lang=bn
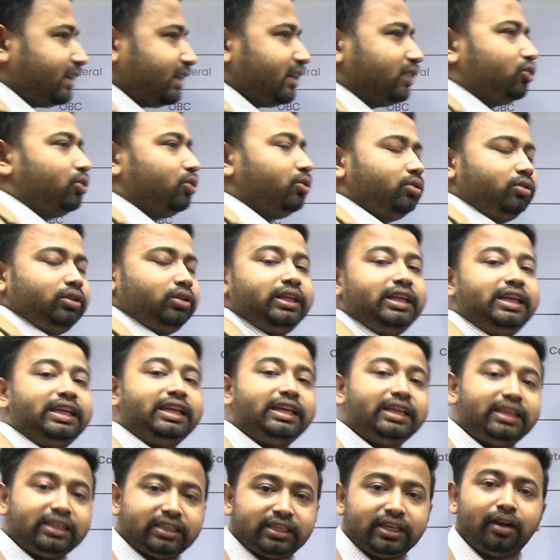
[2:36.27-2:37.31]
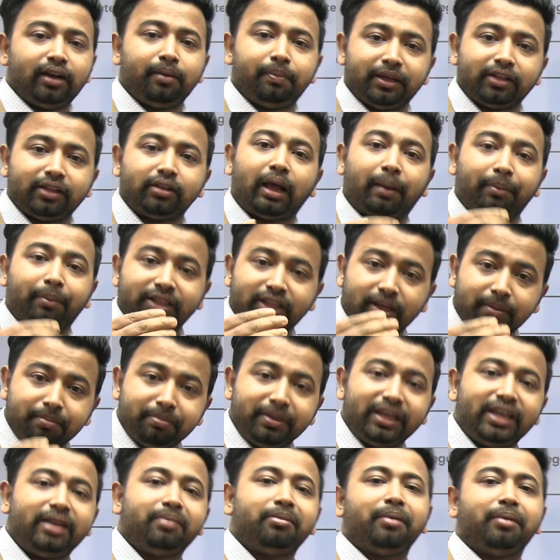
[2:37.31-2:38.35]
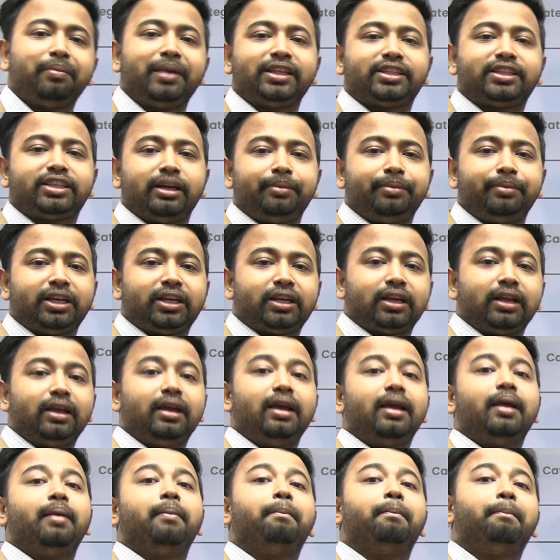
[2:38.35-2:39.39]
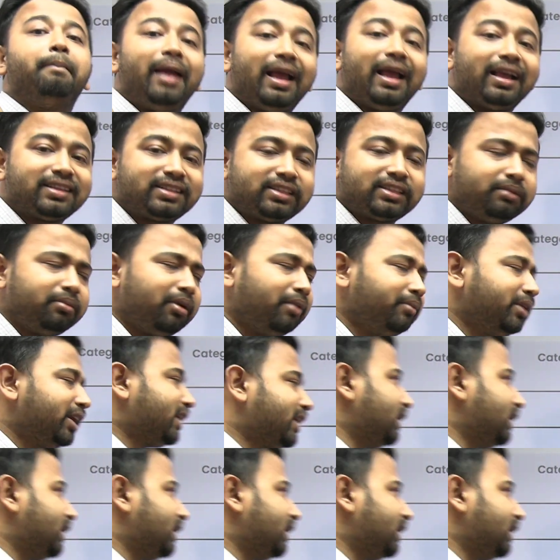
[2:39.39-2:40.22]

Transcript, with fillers: এটা তো ইনিশিয়াল বা আমাদের মিনিমাম এজ লিমিট ম্যাক্সিমামের